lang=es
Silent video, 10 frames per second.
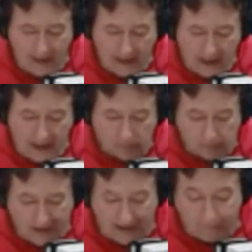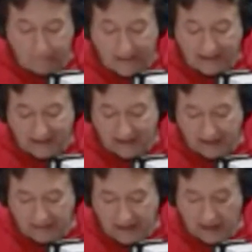Eh, la empresa que
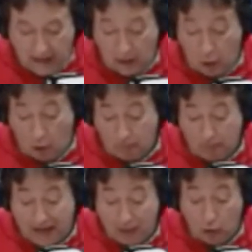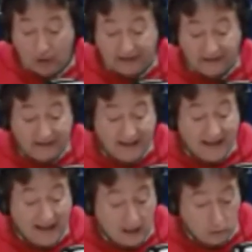había comprado e
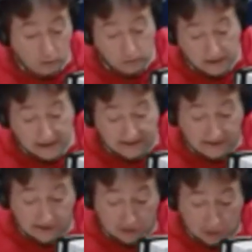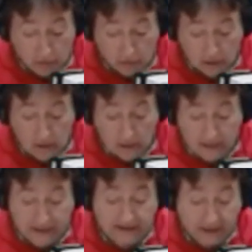instalado el ascensor,
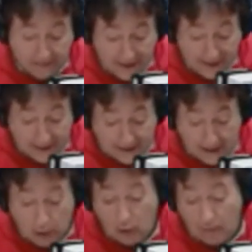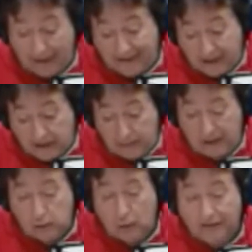que se había encargado del
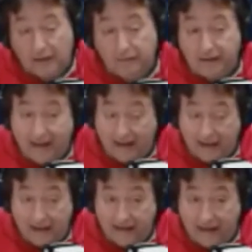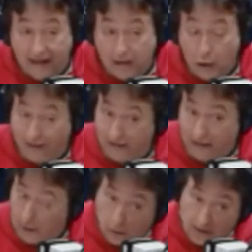mantenimiento hasta final de ese año
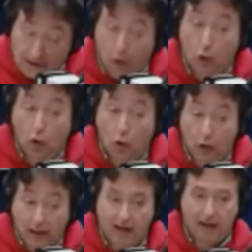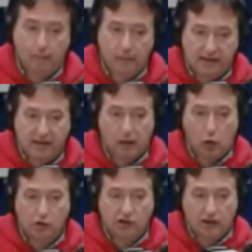anterior, es decir, no era la empresa
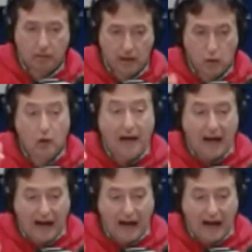conservadora